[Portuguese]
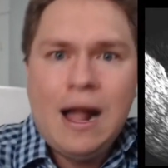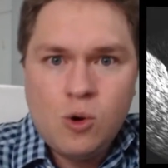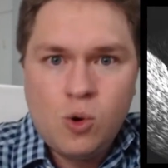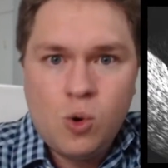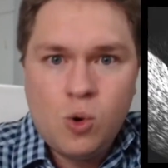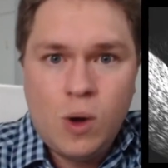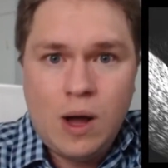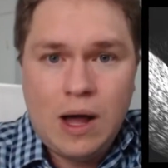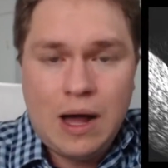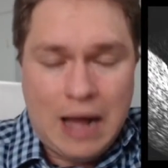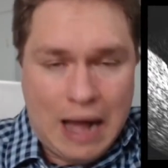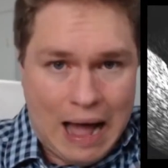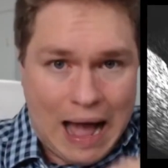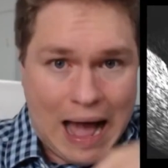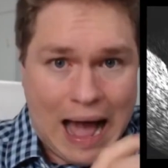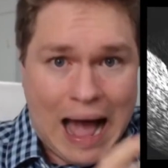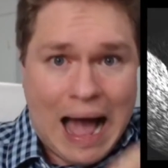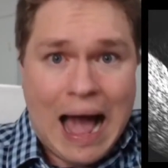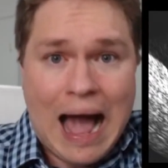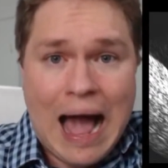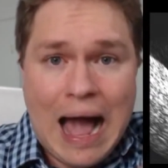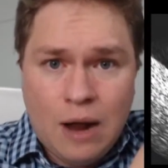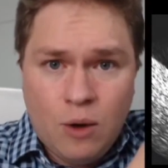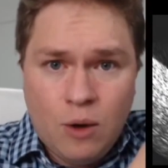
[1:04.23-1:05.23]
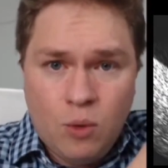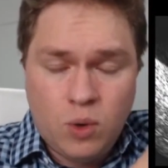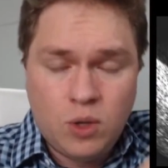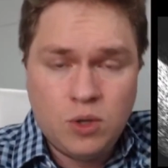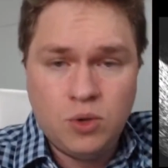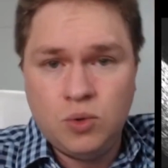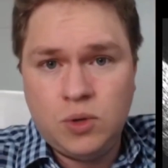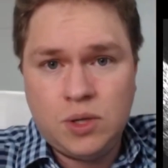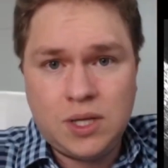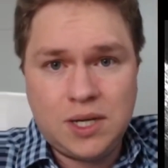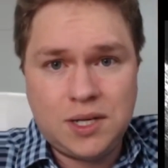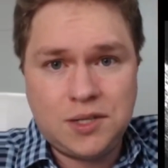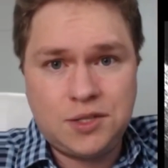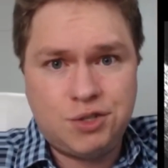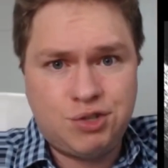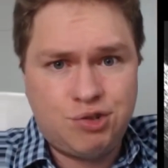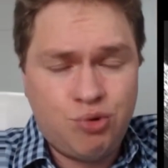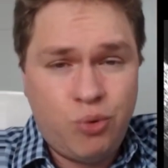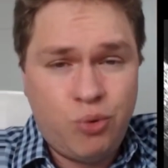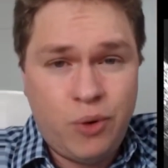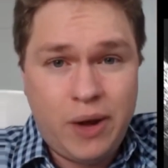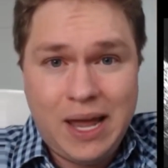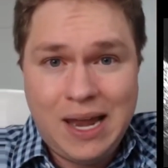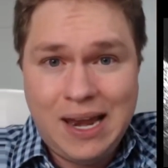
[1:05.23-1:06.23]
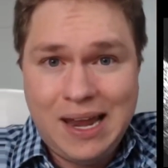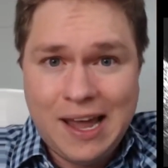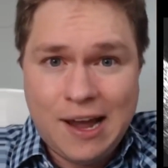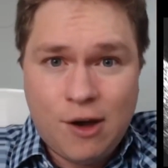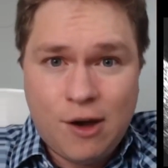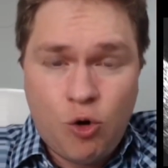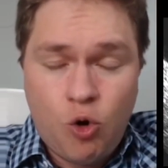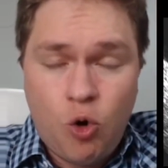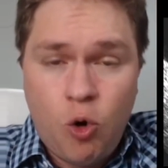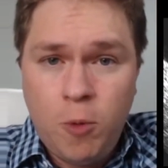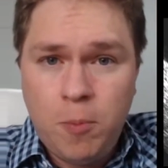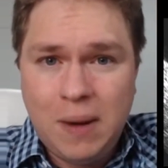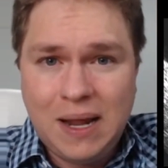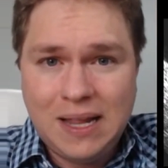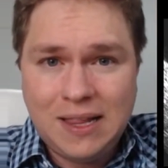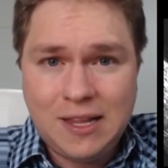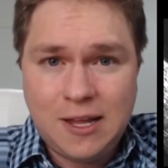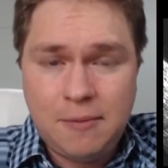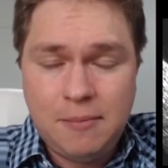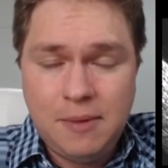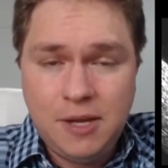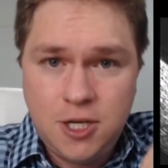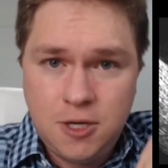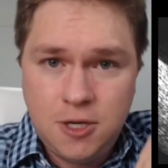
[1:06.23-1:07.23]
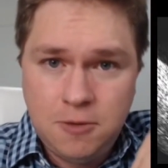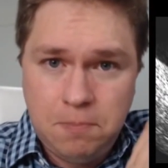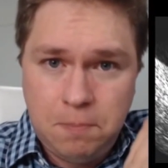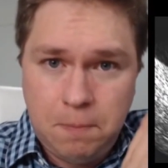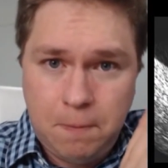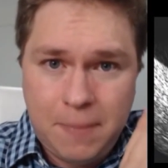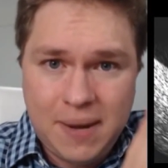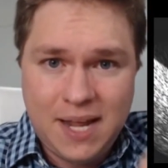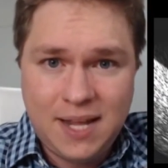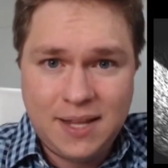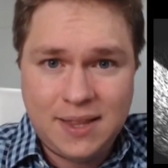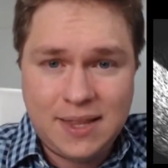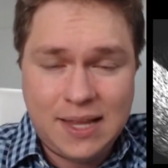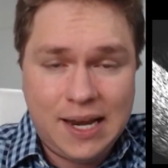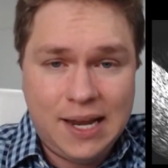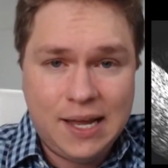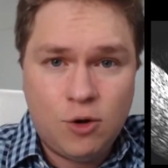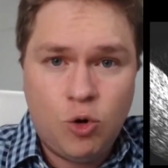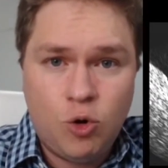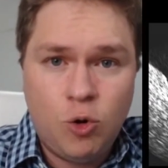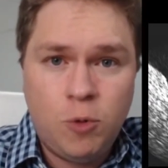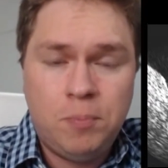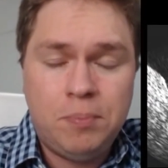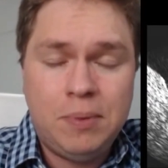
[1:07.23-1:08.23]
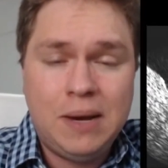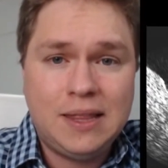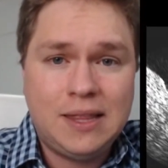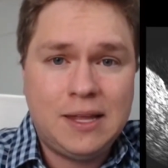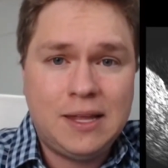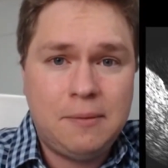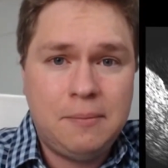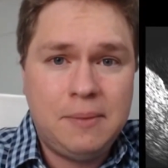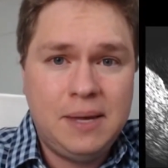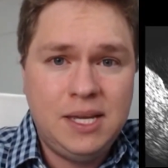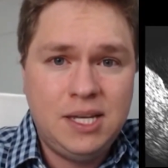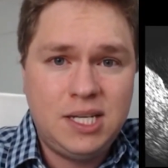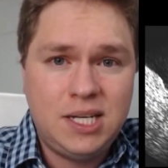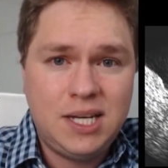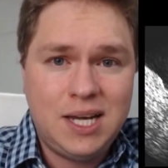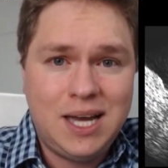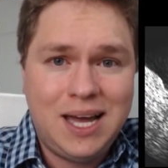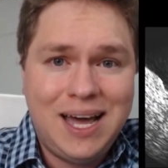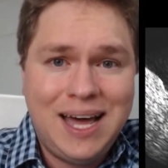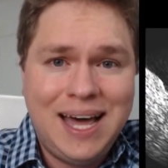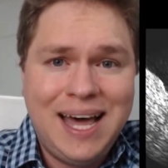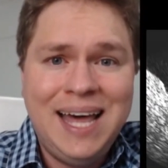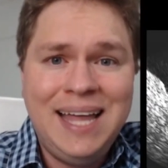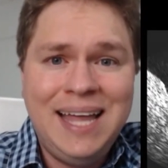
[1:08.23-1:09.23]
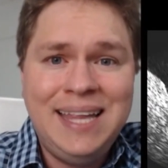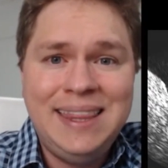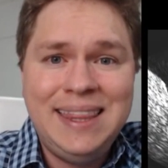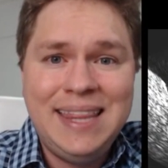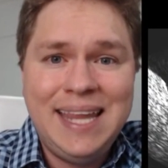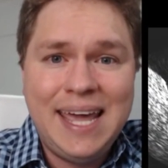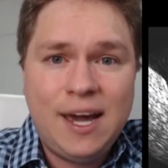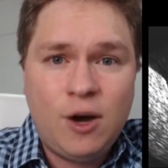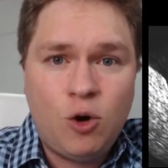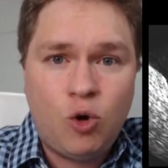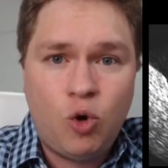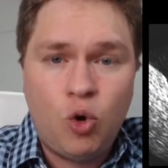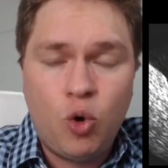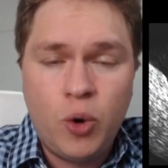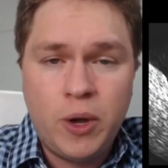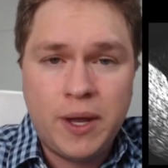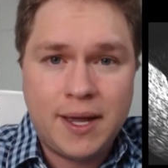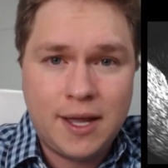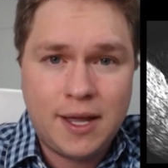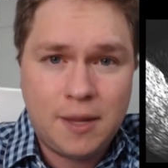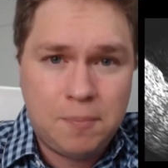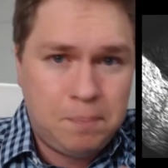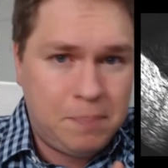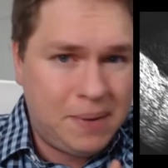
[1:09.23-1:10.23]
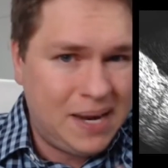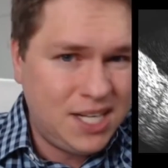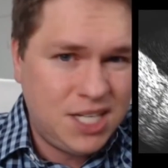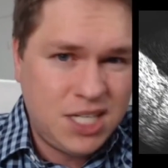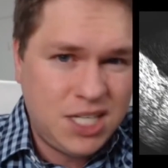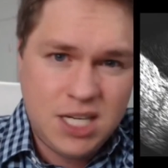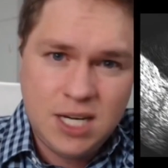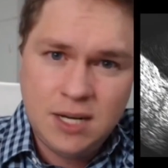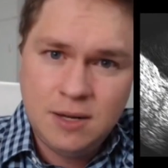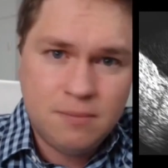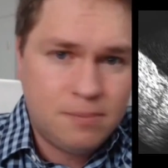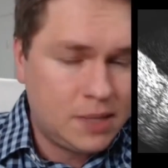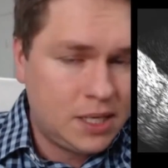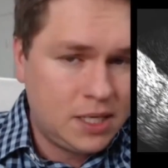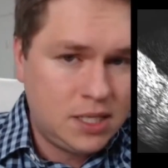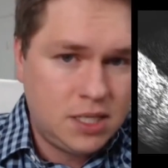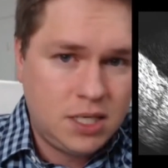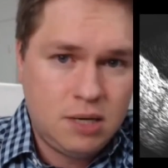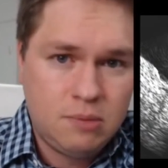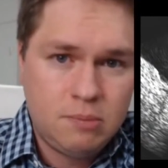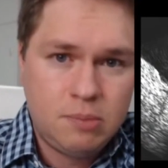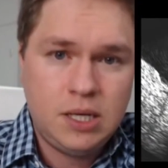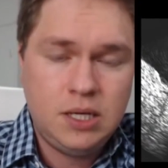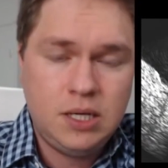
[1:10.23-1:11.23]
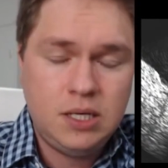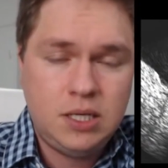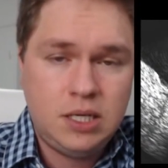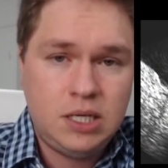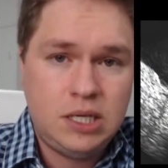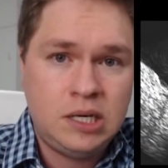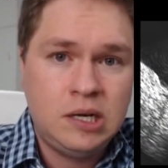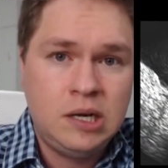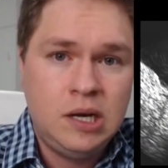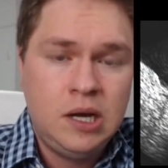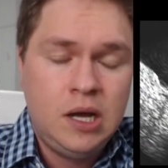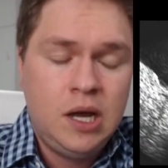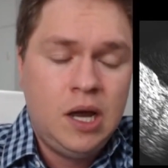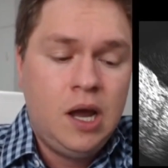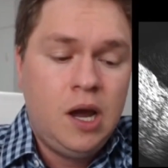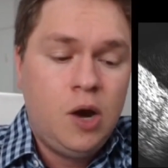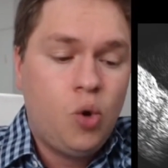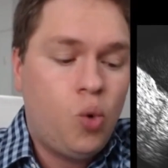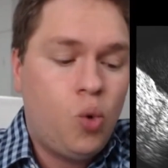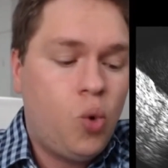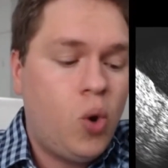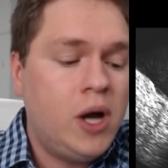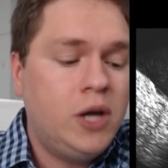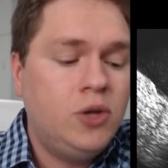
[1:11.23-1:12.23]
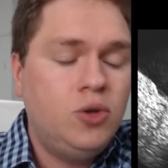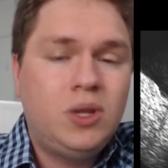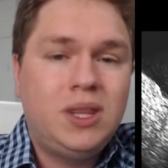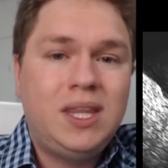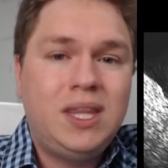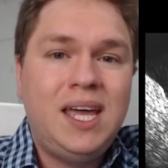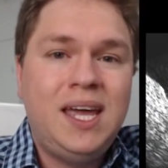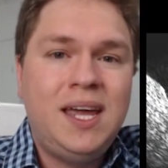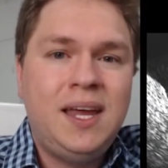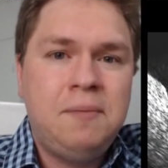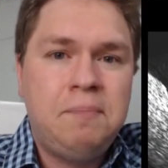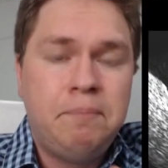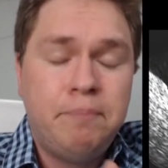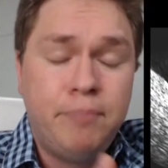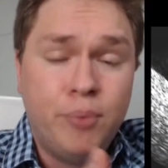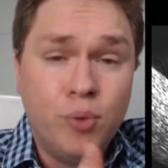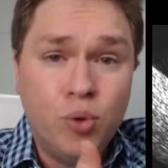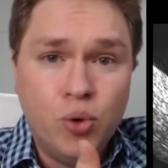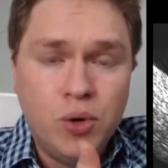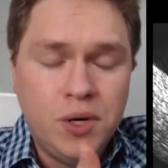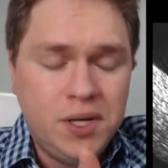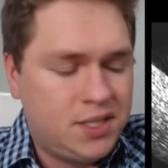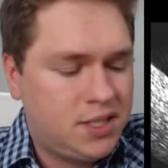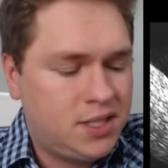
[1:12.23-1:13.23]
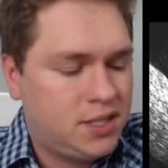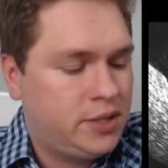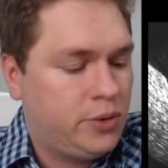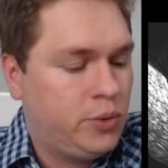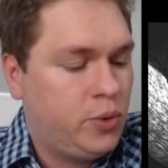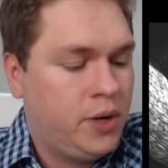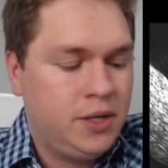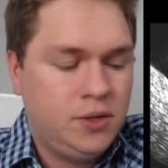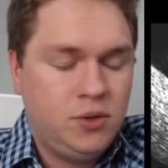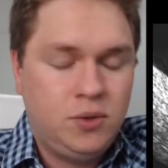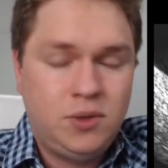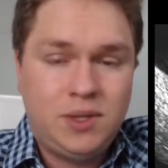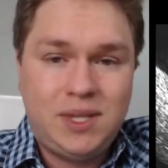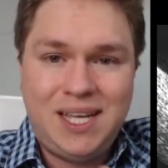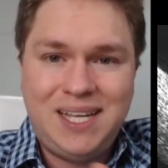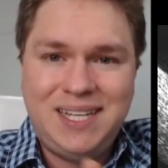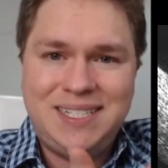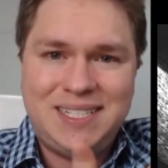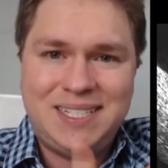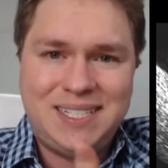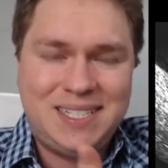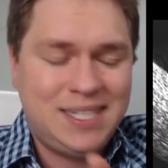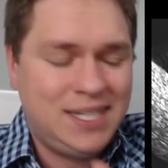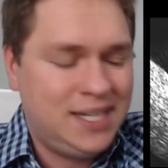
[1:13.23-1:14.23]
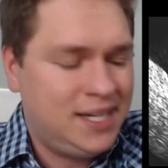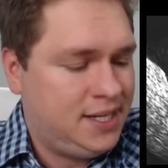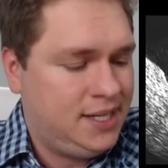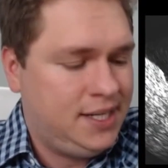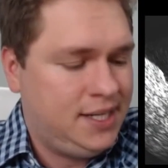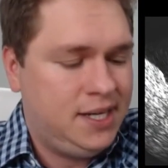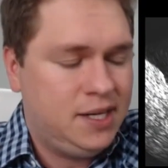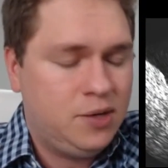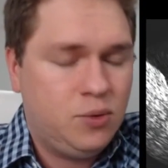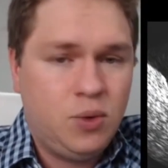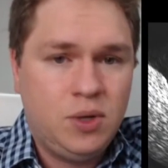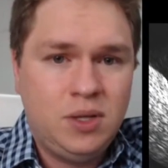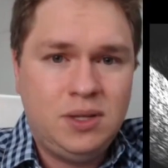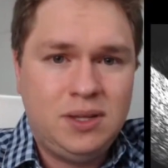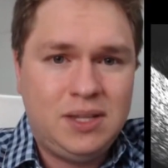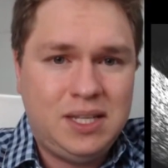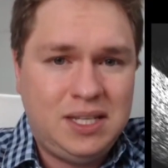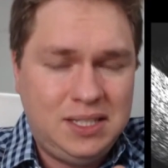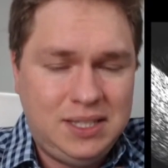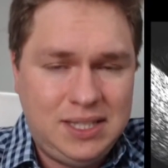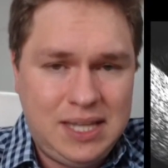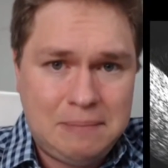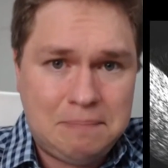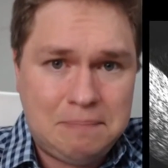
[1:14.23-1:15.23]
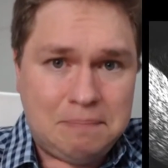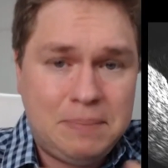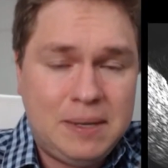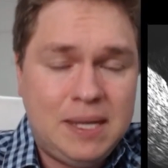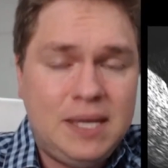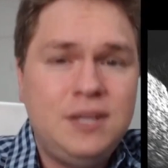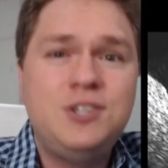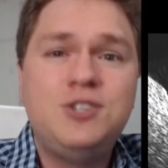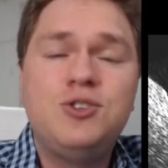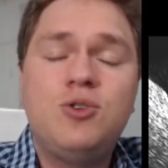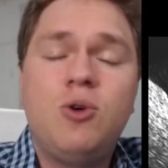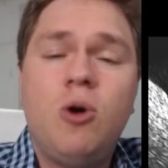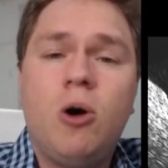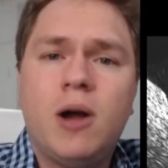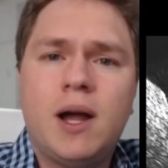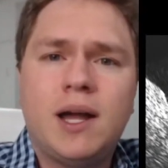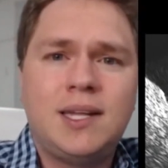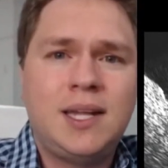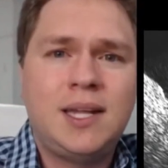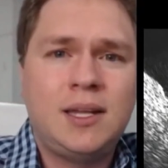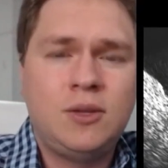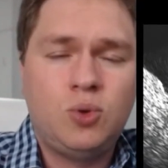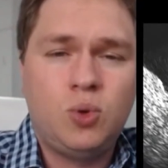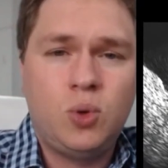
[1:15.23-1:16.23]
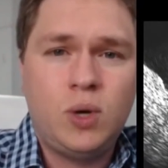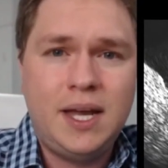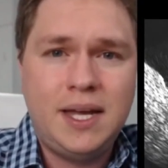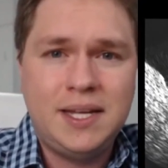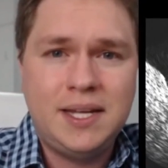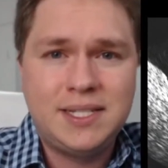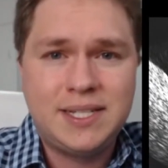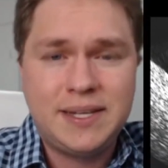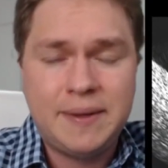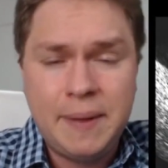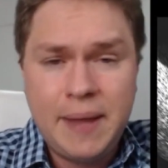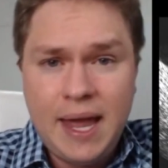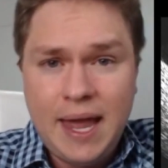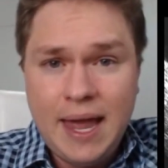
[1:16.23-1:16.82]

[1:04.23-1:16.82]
água, a água no ultrassom, ela é completamente preta, ela é completamente anecoica, é pretinha, pretinha, pretinha. Quando tem pus, quando tem sangue, quando tem debris de qualquer natureza,